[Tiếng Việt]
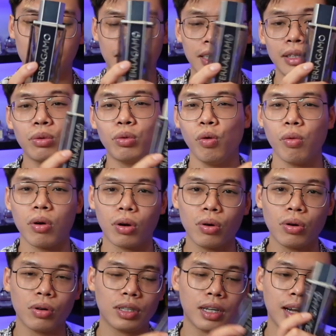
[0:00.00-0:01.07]
kênh youtube của
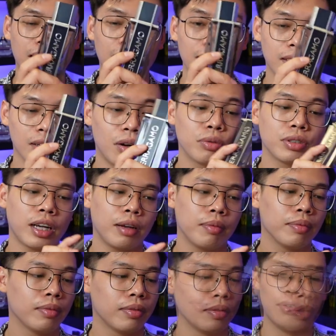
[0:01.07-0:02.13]
tôi tôi sẽ đăng lên cho các ông xem
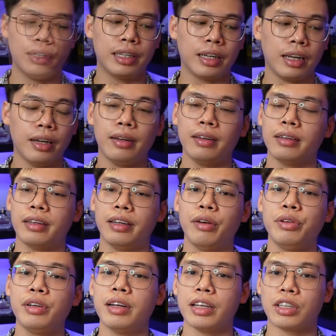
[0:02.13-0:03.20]
vì thế
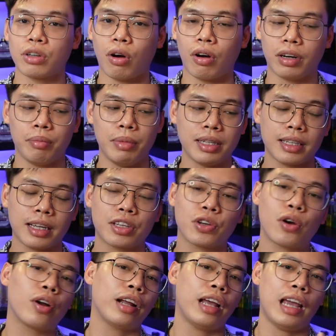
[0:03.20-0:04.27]
nếu như để chọn thì mình sẽ
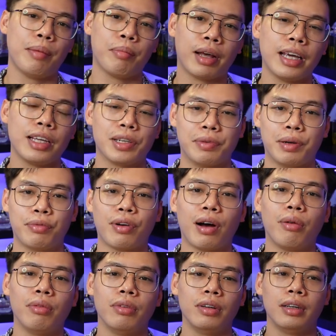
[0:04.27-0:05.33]
chọn em này cho văn
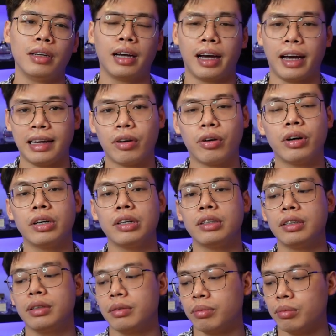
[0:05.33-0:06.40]
phòng hay ho
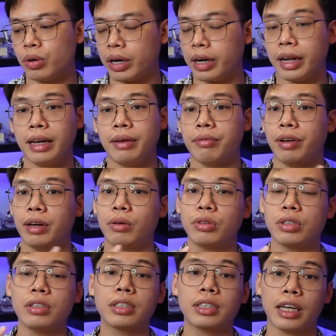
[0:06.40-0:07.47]
hơn một cái nét vẫn có
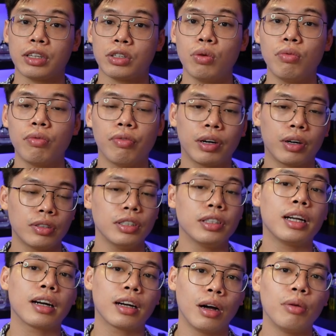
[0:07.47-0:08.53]
sự trẻ trung vẫn có
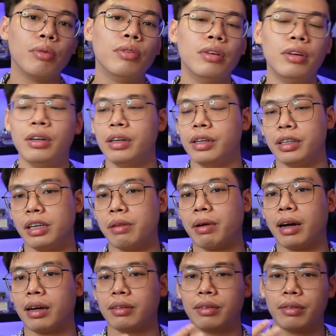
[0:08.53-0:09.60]
sự năng động nhưng
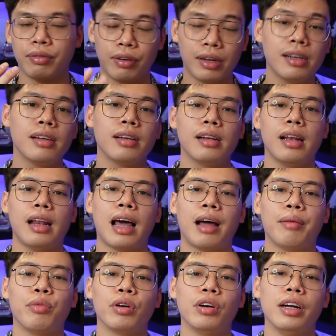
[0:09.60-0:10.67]
mà vẫn
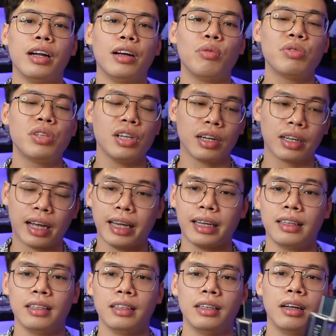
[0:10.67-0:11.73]
là một người đàn ông trưởng thành
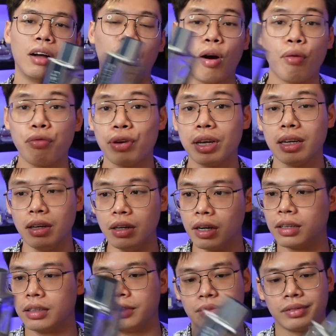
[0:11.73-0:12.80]
office
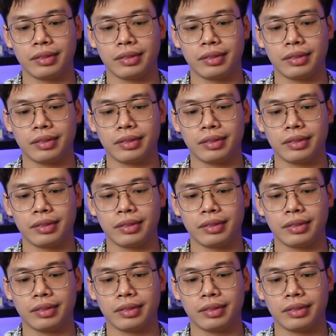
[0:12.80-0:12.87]
được